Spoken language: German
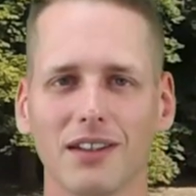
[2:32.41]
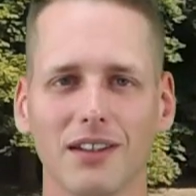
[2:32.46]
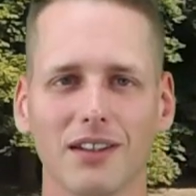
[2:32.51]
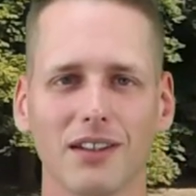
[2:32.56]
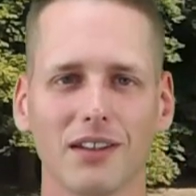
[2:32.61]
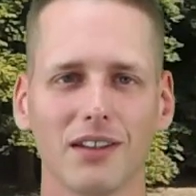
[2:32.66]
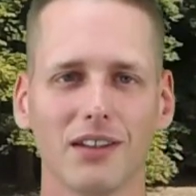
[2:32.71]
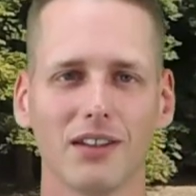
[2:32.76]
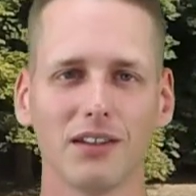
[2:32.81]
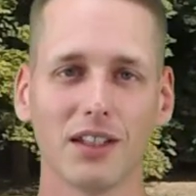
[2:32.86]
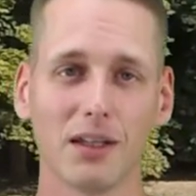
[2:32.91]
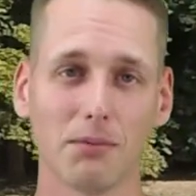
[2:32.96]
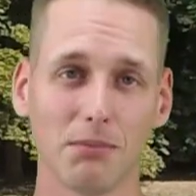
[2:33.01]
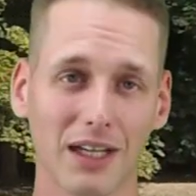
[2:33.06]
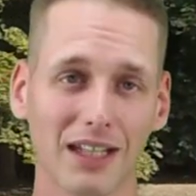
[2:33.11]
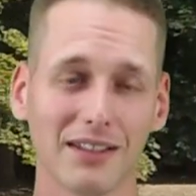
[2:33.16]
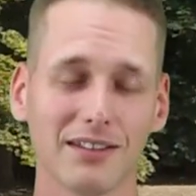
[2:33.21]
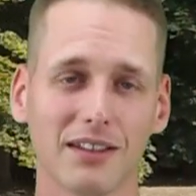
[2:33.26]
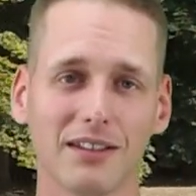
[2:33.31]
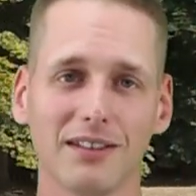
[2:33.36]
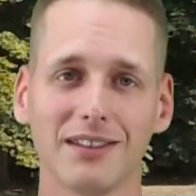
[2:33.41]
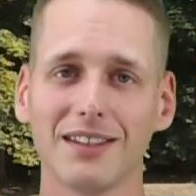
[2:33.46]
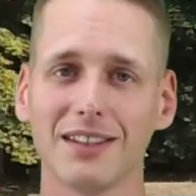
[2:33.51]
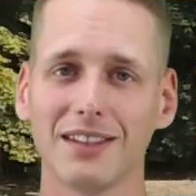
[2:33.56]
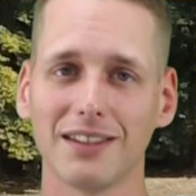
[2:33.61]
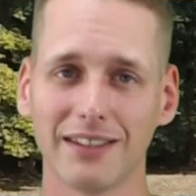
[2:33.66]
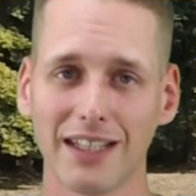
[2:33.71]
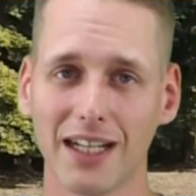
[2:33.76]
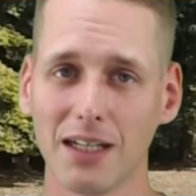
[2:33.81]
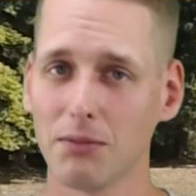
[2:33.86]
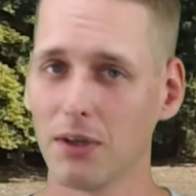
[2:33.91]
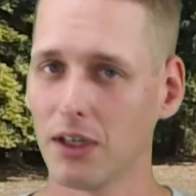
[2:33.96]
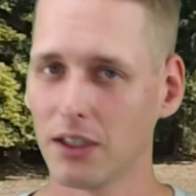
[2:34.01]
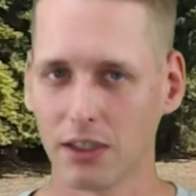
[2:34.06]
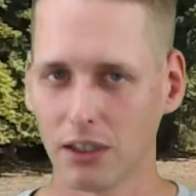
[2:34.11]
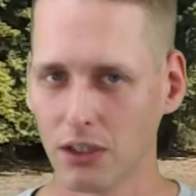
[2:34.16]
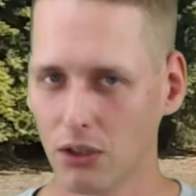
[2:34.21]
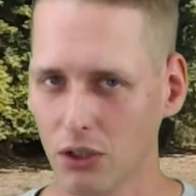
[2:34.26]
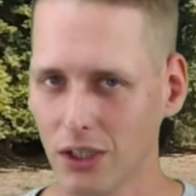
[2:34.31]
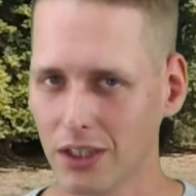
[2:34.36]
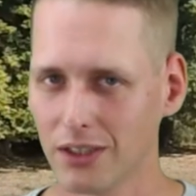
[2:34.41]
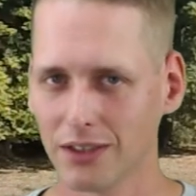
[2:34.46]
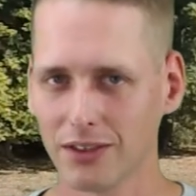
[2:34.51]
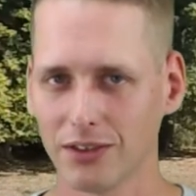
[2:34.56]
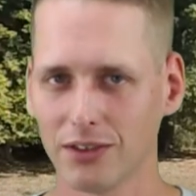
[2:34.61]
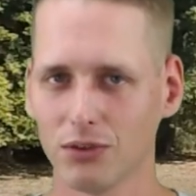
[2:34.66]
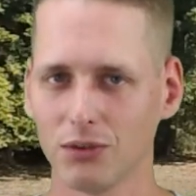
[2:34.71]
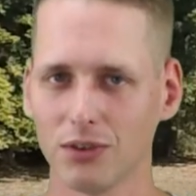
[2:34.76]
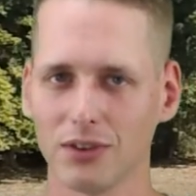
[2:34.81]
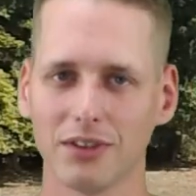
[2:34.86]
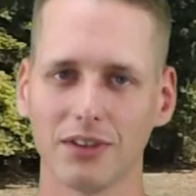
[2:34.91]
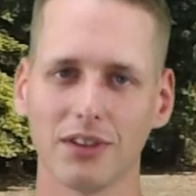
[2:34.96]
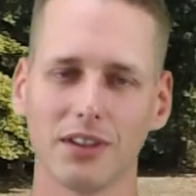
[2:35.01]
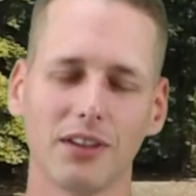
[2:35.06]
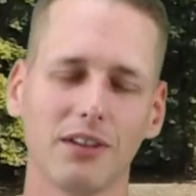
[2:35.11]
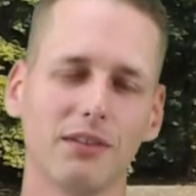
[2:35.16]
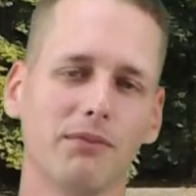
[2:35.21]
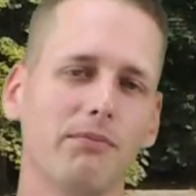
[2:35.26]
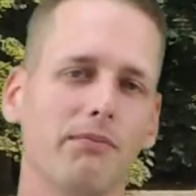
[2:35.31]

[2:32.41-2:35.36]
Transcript: Ja, der Platz an sich selber kann auch eine Ressource sein.